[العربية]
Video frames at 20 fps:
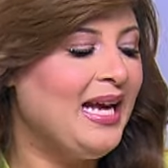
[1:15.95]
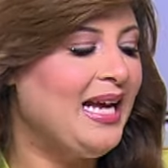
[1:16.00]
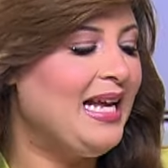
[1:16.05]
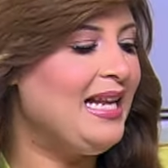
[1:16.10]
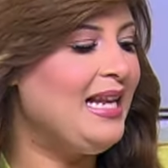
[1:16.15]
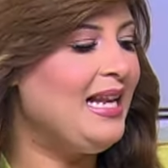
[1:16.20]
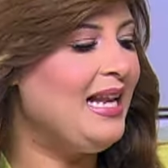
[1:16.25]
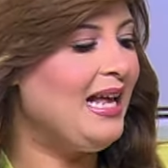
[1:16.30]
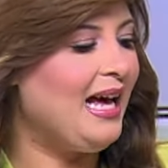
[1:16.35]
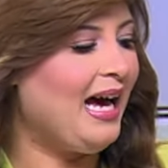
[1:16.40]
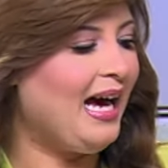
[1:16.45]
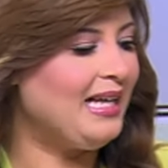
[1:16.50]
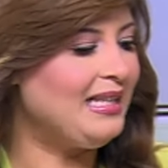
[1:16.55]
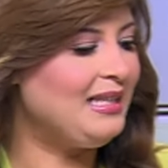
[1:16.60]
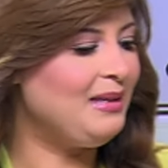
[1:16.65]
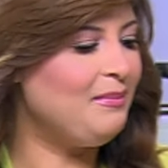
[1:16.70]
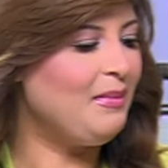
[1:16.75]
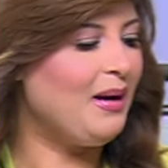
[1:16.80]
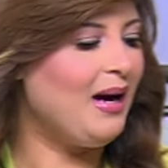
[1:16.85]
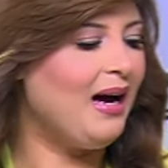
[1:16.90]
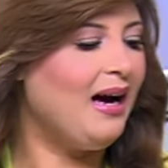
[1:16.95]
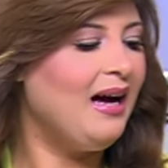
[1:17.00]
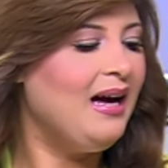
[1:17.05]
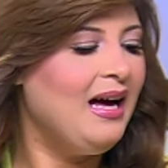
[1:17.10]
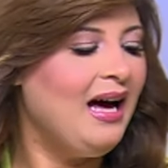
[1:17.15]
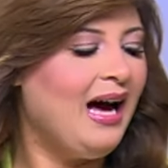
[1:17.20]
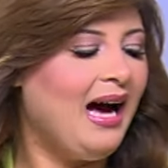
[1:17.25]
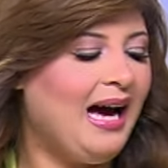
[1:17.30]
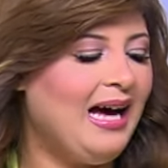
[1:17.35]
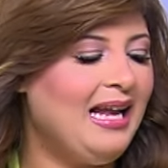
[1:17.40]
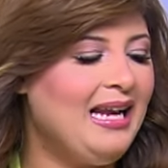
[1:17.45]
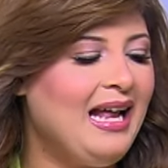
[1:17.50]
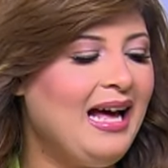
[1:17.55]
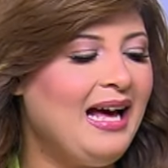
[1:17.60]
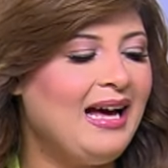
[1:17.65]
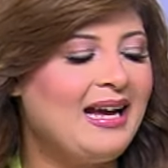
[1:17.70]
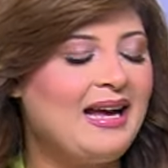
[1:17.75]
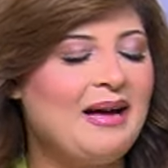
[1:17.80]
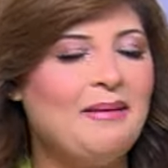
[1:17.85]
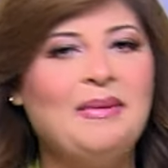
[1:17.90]
اللي هتبقى
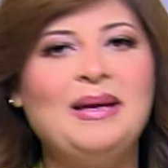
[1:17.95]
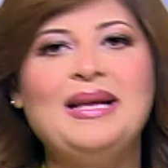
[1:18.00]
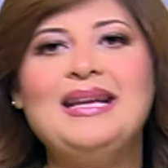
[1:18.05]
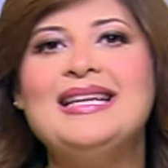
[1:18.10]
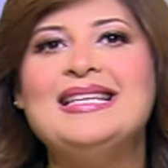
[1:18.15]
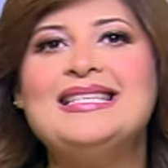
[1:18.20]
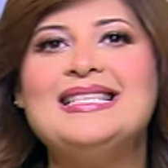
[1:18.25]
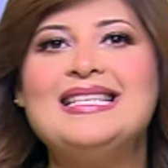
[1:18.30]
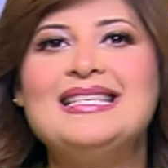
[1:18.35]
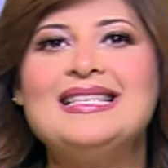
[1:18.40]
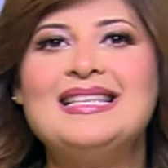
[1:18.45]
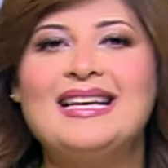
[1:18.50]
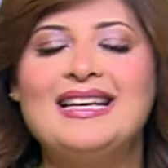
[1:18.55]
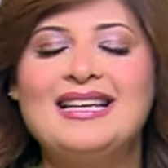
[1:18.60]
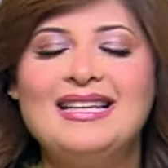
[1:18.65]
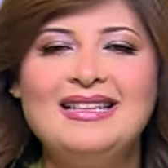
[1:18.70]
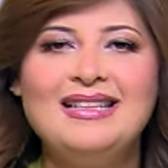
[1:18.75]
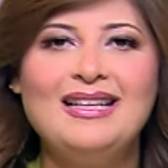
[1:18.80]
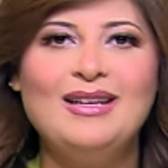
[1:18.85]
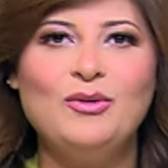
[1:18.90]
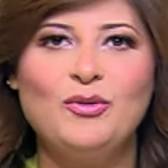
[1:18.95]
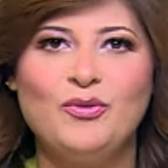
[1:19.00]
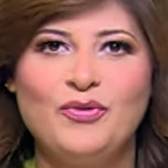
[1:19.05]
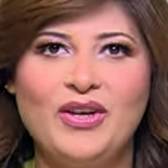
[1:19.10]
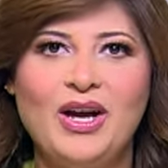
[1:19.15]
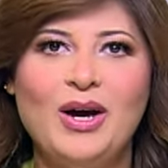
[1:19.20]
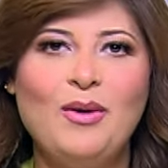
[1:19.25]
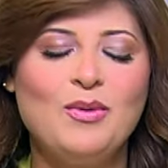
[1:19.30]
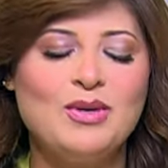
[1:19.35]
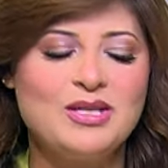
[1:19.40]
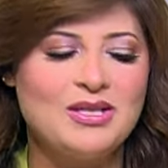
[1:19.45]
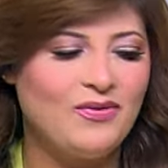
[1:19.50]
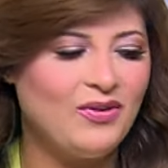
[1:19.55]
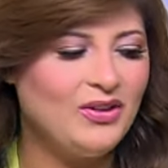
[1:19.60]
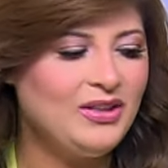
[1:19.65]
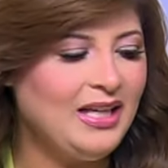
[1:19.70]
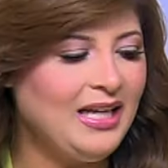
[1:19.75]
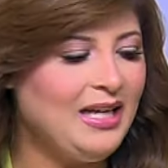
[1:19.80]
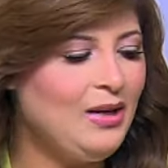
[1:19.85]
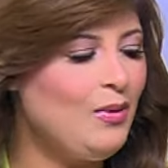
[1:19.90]
حلقه كمان لذيذه جدا وفيها
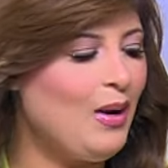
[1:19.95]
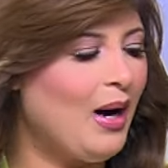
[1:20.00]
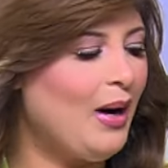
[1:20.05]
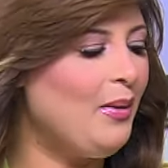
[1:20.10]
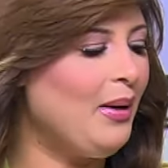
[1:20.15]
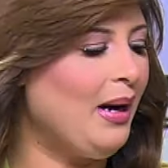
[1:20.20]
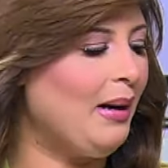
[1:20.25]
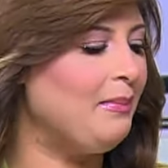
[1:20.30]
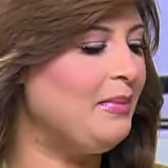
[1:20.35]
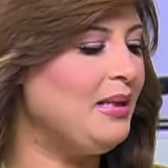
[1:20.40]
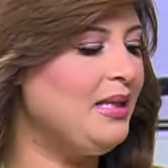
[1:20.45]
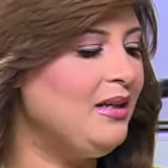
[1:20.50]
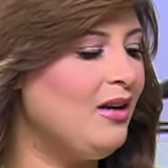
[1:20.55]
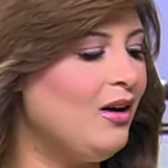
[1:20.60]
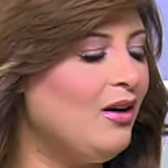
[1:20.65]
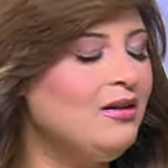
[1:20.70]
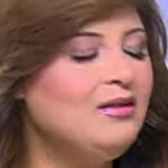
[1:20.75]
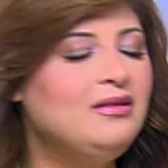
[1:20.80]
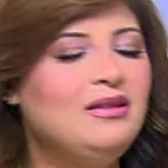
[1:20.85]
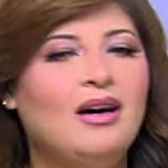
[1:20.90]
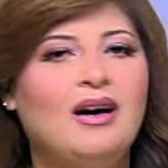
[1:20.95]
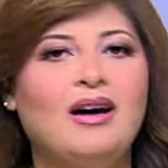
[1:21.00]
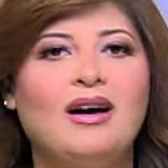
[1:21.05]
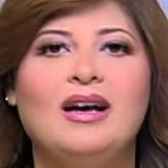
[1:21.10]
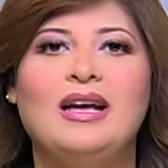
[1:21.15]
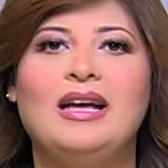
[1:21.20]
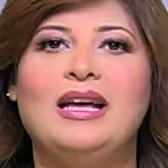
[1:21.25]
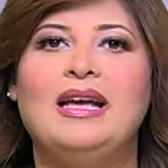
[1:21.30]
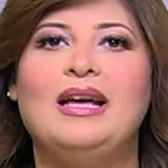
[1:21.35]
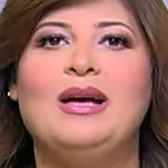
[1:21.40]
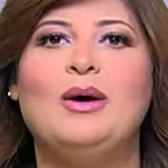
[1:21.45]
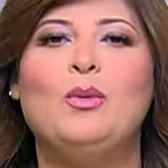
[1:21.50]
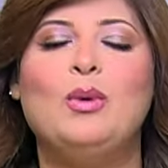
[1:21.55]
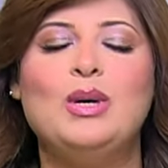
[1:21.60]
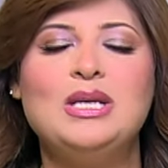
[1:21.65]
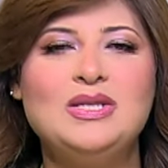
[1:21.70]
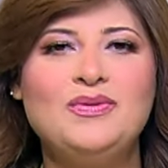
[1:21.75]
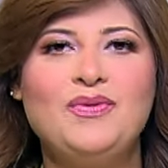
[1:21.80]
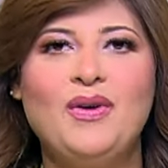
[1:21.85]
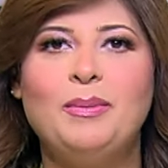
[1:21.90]
وصفات حلوه قوي عاملين النهارده آه،
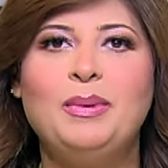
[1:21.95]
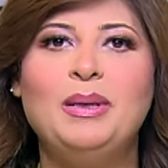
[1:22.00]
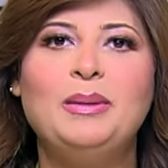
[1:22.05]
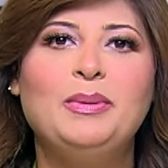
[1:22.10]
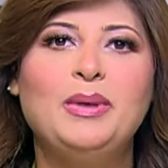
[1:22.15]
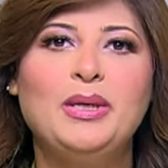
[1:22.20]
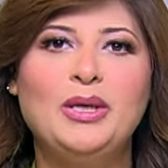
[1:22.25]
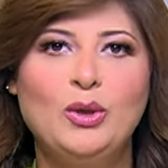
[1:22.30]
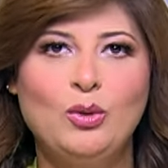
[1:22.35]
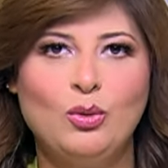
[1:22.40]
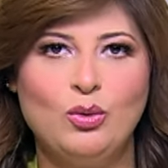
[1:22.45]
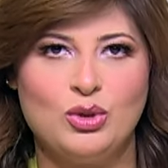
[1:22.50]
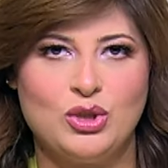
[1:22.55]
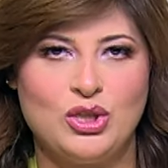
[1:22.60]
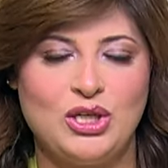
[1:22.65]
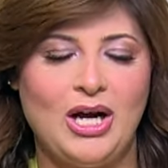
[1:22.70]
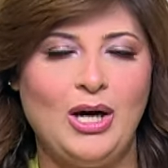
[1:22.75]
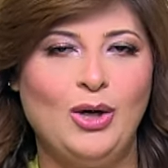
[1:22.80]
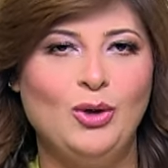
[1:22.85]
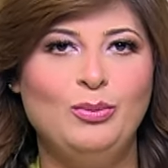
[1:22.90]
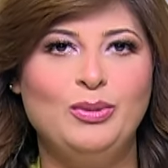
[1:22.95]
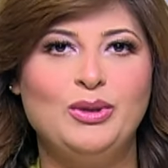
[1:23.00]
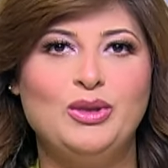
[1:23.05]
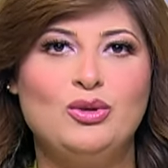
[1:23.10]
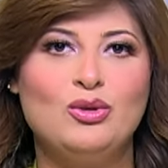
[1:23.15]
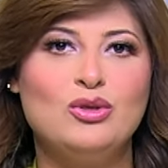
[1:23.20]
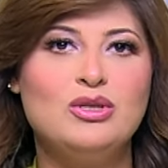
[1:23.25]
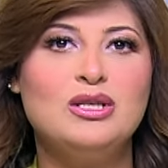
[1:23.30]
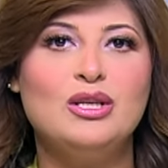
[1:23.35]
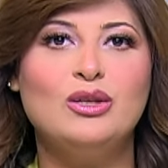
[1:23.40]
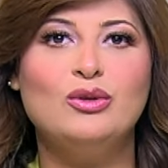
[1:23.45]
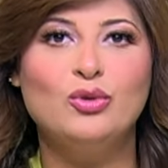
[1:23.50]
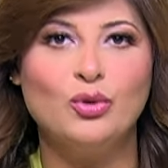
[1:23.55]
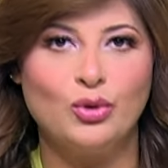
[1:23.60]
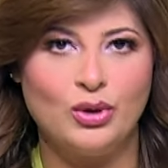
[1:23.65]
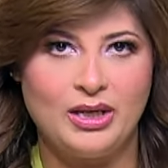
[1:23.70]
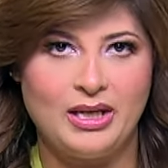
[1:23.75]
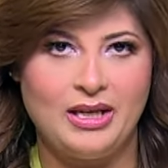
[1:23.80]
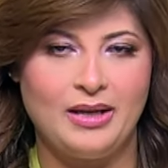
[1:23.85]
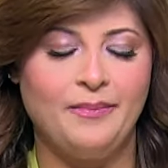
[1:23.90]
وصفه بالبريوش او بالتوست
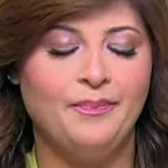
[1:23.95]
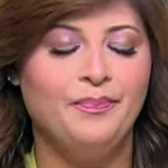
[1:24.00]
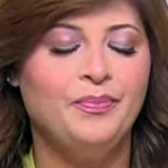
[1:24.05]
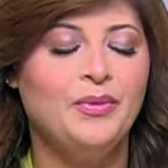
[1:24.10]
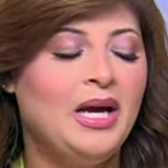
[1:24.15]
التركي